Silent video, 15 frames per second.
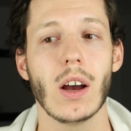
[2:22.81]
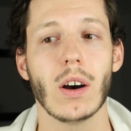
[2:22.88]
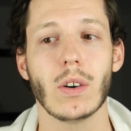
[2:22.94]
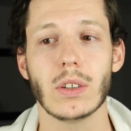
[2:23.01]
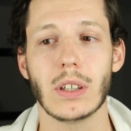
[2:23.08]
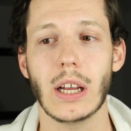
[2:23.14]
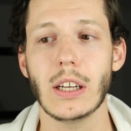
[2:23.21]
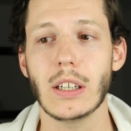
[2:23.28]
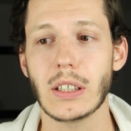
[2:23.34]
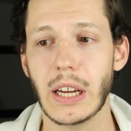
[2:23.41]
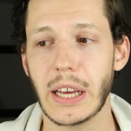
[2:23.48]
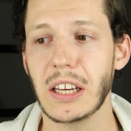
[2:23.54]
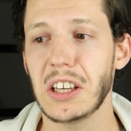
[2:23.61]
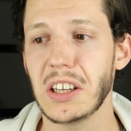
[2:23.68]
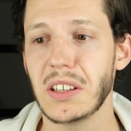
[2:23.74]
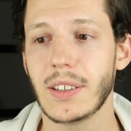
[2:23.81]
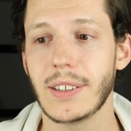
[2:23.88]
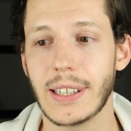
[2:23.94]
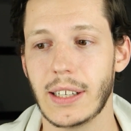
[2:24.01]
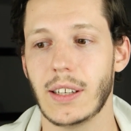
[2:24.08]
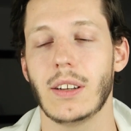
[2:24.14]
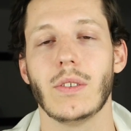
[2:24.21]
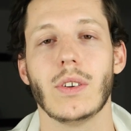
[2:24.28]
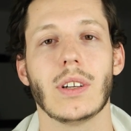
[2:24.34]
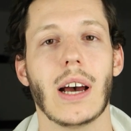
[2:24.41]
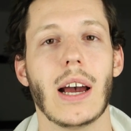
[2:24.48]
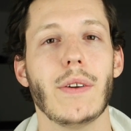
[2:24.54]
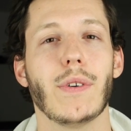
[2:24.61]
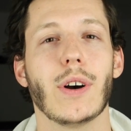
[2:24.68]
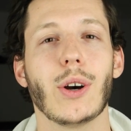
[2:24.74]
Und dann denke ich, setzen wir uns
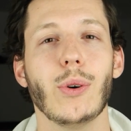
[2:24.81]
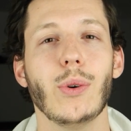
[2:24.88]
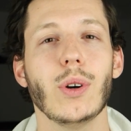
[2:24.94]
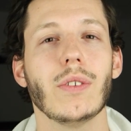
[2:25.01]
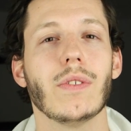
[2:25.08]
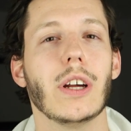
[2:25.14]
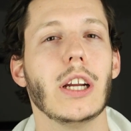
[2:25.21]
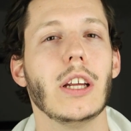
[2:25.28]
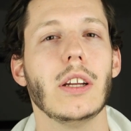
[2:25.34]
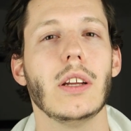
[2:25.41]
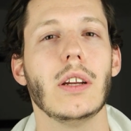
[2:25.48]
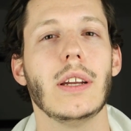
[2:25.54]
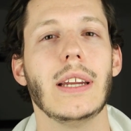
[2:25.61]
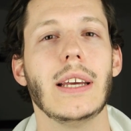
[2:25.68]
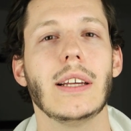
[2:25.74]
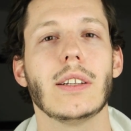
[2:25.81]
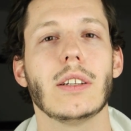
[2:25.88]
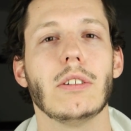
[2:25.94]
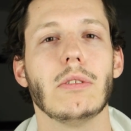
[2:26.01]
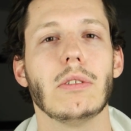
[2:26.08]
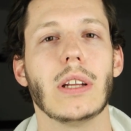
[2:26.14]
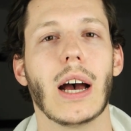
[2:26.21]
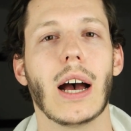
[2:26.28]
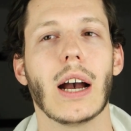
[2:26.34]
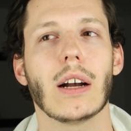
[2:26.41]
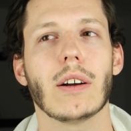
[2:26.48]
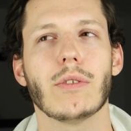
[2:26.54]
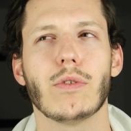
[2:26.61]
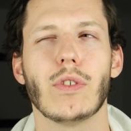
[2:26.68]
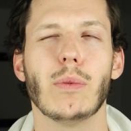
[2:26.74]
einfach irgendwann in den nächsten
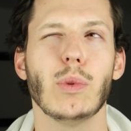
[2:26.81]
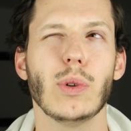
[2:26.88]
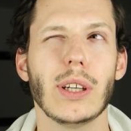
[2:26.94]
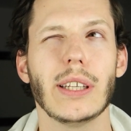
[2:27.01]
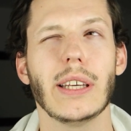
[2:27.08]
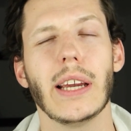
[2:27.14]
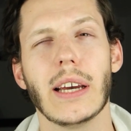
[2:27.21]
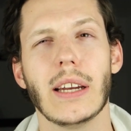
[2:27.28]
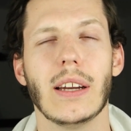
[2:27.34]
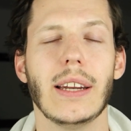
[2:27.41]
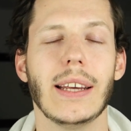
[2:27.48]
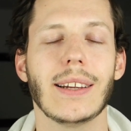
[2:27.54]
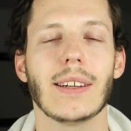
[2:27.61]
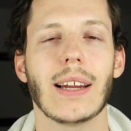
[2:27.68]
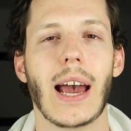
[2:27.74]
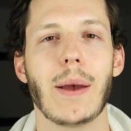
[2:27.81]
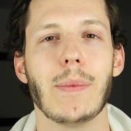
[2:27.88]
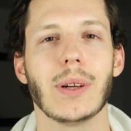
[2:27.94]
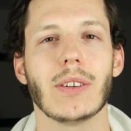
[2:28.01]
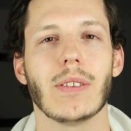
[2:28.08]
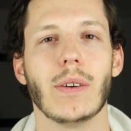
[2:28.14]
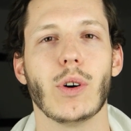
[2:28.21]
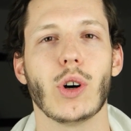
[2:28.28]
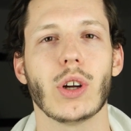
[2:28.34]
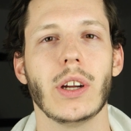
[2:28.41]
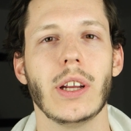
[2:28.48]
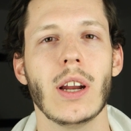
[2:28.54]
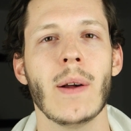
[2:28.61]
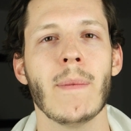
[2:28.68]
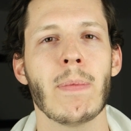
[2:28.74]
Tagen, vermutlich eher in den nächsten ein bis zwei Wochen
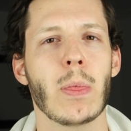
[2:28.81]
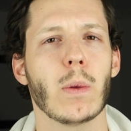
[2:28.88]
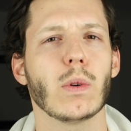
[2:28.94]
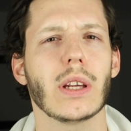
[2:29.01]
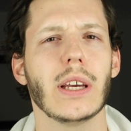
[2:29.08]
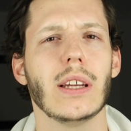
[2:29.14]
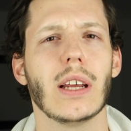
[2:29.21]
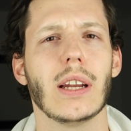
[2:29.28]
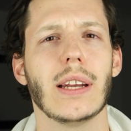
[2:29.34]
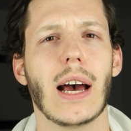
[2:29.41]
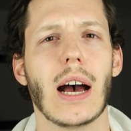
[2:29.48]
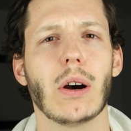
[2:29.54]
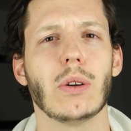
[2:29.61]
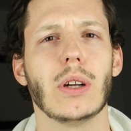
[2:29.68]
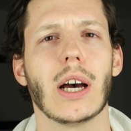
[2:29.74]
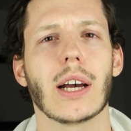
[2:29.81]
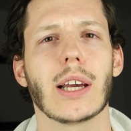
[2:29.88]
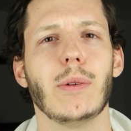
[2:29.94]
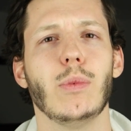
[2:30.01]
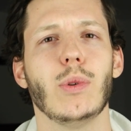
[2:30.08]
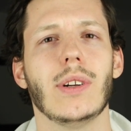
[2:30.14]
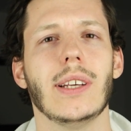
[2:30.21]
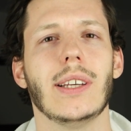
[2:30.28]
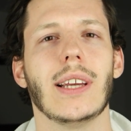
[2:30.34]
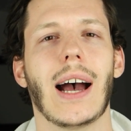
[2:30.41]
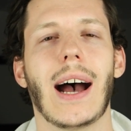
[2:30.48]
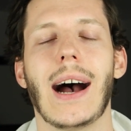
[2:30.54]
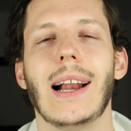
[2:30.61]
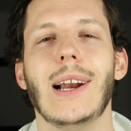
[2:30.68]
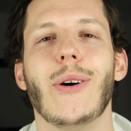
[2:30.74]
hin und gehen dann nach und nach gemütlich
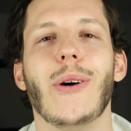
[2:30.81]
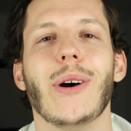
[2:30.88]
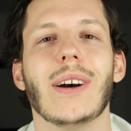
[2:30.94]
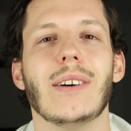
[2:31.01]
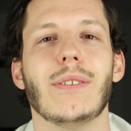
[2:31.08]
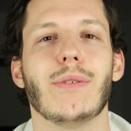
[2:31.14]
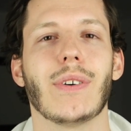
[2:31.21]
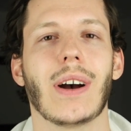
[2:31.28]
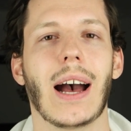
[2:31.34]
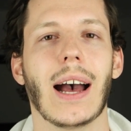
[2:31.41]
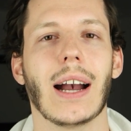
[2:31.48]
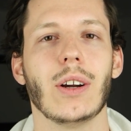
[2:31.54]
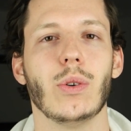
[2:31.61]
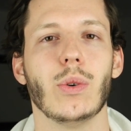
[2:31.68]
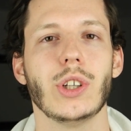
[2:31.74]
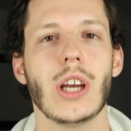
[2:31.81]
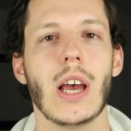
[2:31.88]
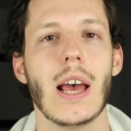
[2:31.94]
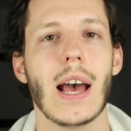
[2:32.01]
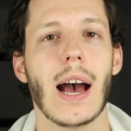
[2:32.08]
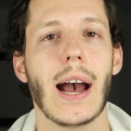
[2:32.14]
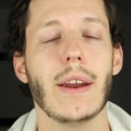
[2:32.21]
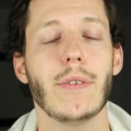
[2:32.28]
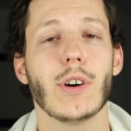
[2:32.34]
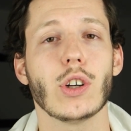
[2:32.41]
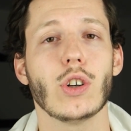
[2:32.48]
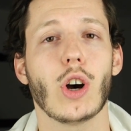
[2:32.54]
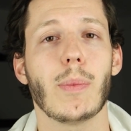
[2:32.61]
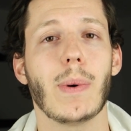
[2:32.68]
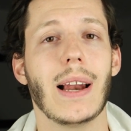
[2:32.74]
all eure Fragen durch. Einfach
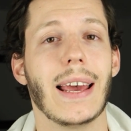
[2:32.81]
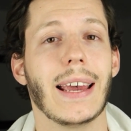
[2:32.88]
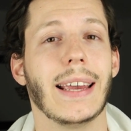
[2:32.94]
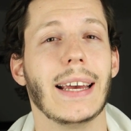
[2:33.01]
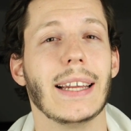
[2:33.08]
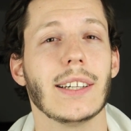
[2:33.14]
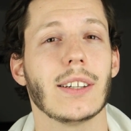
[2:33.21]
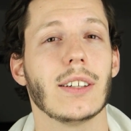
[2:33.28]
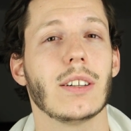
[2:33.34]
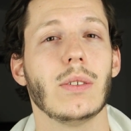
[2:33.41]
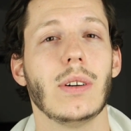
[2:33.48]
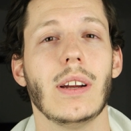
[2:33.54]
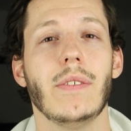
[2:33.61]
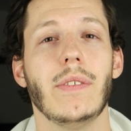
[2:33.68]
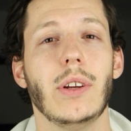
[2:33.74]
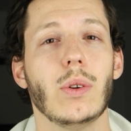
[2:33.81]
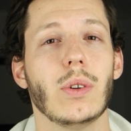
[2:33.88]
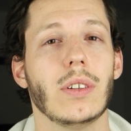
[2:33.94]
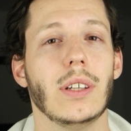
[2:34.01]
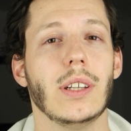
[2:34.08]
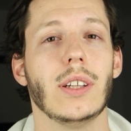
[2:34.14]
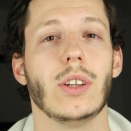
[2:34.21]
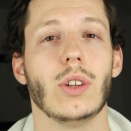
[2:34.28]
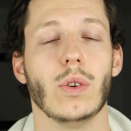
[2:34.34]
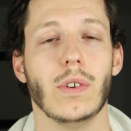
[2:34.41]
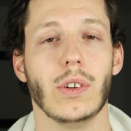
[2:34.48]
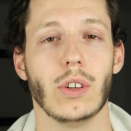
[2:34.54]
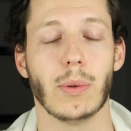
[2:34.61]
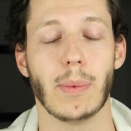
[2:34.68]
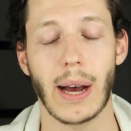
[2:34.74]
nochmal ergänzend zu den Videos, die ich
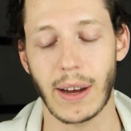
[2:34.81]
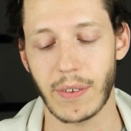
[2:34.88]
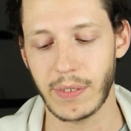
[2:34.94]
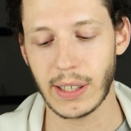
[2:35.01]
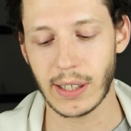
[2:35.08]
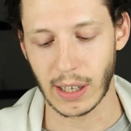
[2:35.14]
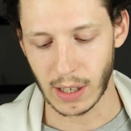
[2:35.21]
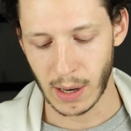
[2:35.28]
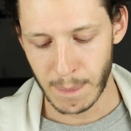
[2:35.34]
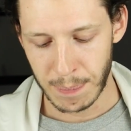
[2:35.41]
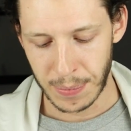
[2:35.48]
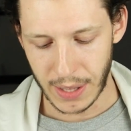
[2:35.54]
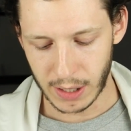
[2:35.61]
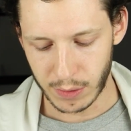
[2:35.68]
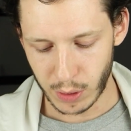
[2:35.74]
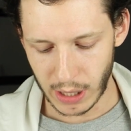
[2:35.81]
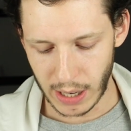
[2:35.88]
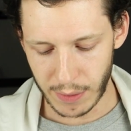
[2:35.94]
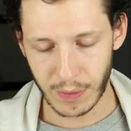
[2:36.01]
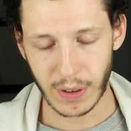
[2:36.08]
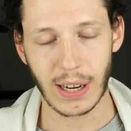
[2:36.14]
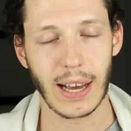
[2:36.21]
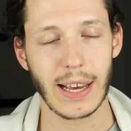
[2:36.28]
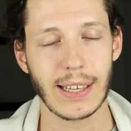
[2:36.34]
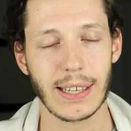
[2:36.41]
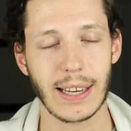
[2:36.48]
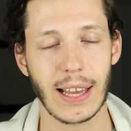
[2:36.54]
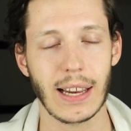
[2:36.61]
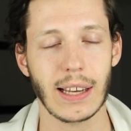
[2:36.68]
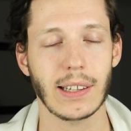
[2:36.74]
sowieso mache. Wie gesagt, es wird ein Vergleich
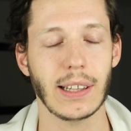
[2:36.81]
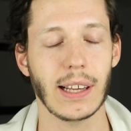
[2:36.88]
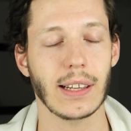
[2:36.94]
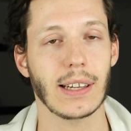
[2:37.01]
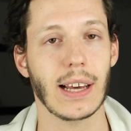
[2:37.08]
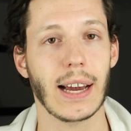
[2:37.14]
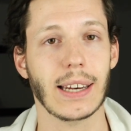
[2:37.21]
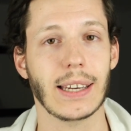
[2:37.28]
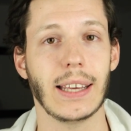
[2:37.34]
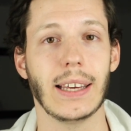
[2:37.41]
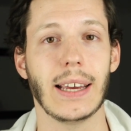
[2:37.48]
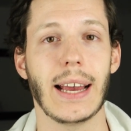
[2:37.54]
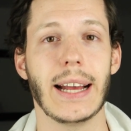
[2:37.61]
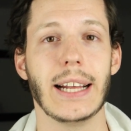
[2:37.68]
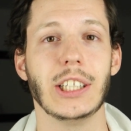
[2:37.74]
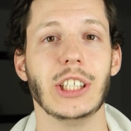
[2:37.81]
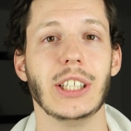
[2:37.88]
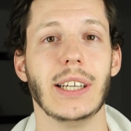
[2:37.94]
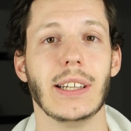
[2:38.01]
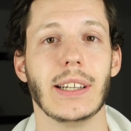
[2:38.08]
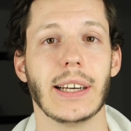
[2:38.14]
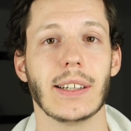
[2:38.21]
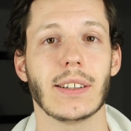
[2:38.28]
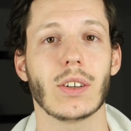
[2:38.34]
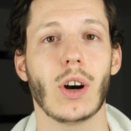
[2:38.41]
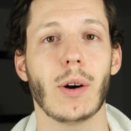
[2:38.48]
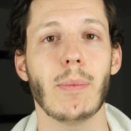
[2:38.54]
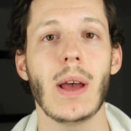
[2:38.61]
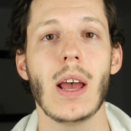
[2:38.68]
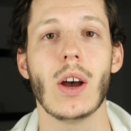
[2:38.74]
Galaxy Galaxy S8 gegen LG G6
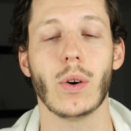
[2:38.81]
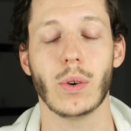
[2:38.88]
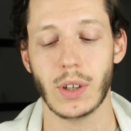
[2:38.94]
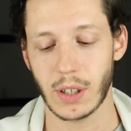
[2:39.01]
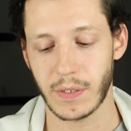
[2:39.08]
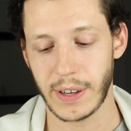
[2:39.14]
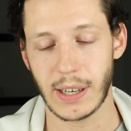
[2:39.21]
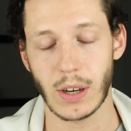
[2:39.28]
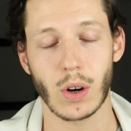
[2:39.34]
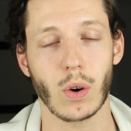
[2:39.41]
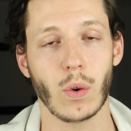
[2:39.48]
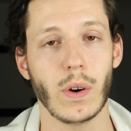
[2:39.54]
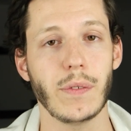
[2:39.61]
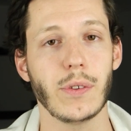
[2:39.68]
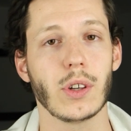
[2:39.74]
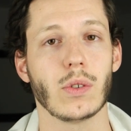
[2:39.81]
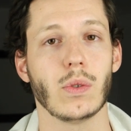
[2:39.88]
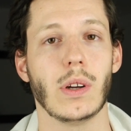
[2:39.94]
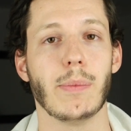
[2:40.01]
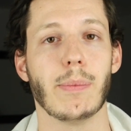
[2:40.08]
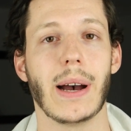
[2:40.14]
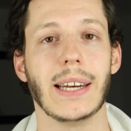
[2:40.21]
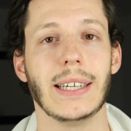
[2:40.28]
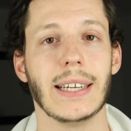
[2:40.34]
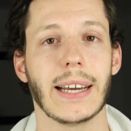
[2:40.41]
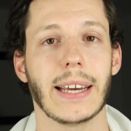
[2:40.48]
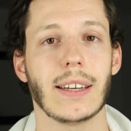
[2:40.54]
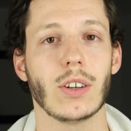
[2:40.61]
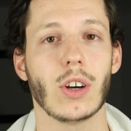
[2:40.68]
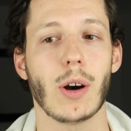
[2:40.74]
kommen und es werden auch Reviews zu den beiden
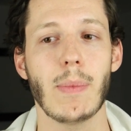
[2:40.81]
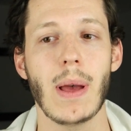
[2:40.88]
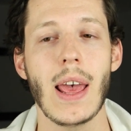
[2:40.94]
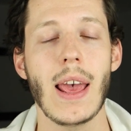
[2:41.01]
Geräten kommen,